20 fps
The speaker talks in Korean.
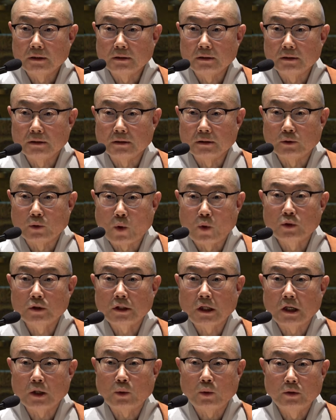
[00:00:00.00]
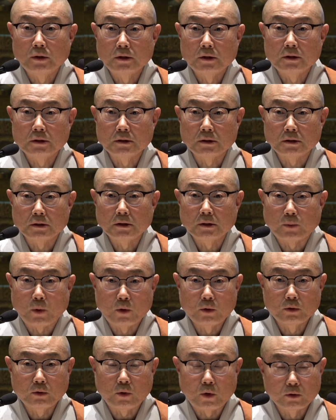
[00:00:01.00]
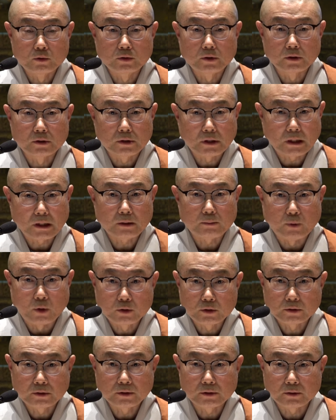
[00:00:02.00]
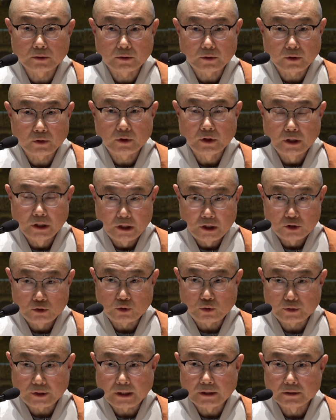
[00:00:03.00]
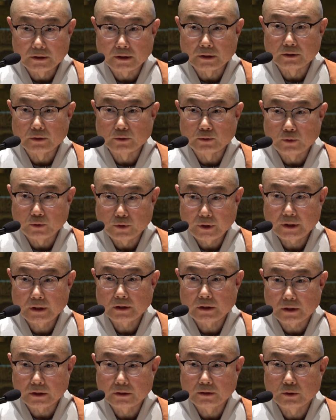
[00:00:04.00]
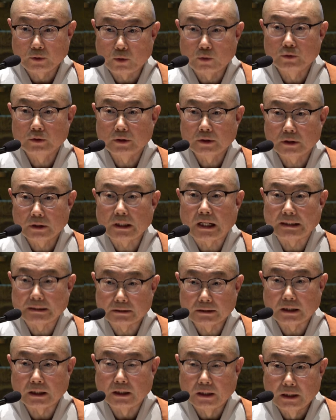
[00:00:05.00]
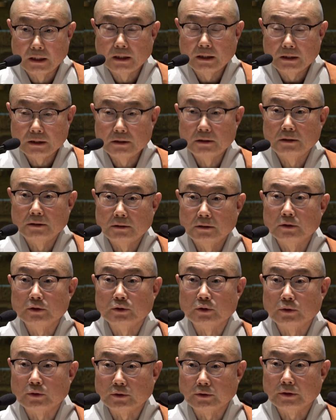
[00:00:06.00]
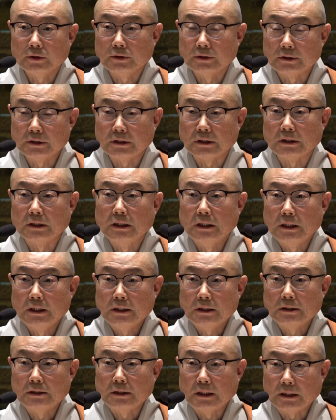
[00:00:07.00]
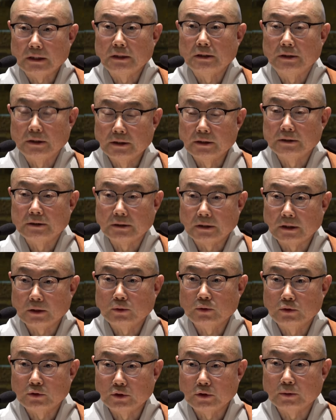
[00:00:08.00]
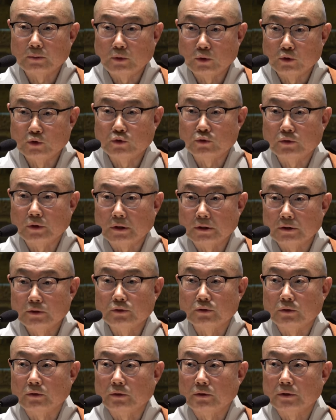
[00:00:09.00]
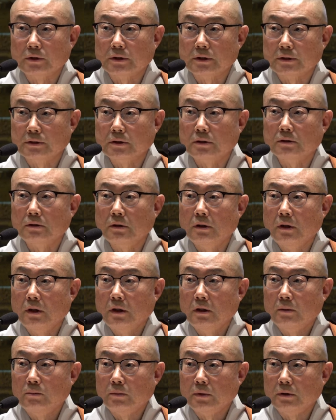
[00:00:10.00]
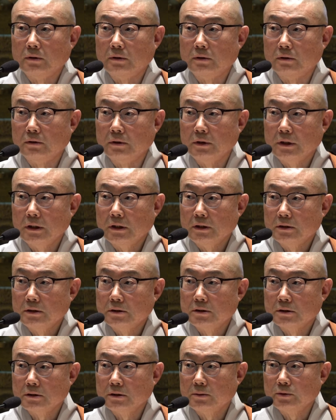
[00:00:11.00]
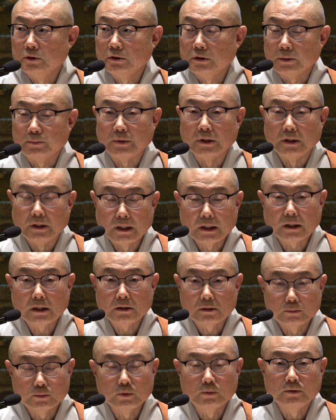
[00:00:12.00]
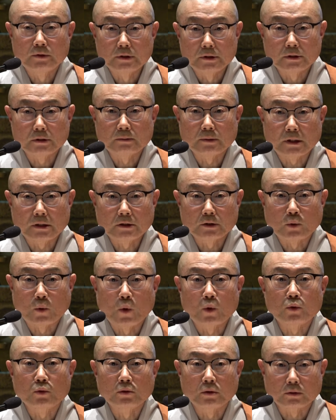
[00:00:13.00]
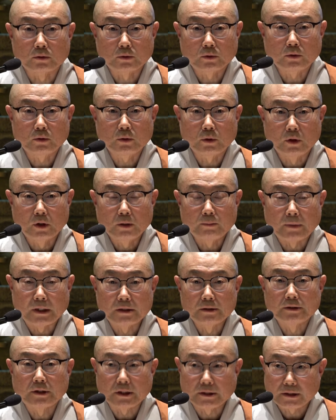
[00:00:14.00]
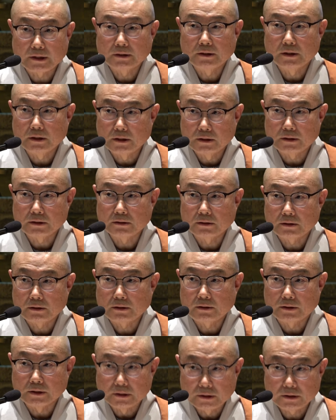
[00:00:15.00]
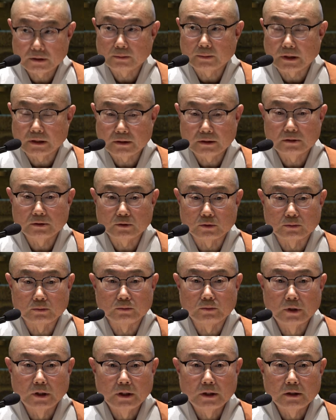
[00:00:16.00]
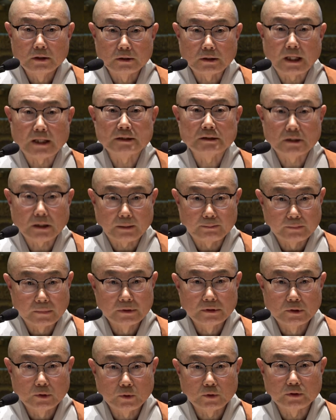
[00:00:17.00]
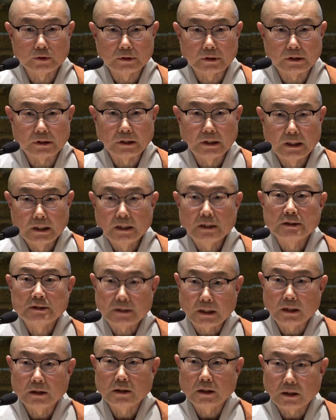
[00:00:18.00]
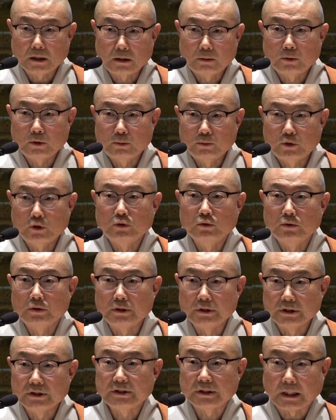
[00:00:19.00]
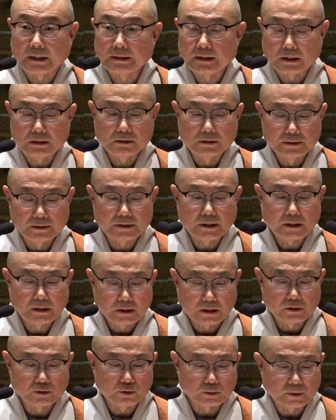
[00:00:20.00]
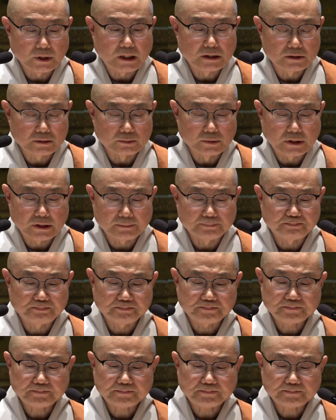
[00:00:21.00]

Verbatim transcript: 이 공양 올리는 그 공덕과 복덕으로 조상 천도에 큰 공덕을 가진다, 이런 것으로서 이제 이야기되어진다고 이제 볼 수가 있죠. 그래서 뭐 지금은 이제 변해가는 부분이지만은 그런 것도 많이 퇴색되어졌지만은 좀 다시 한 번 더 이제 생각해 볼 필요는 있지 않나, 이런 생각을 좀 가집니다.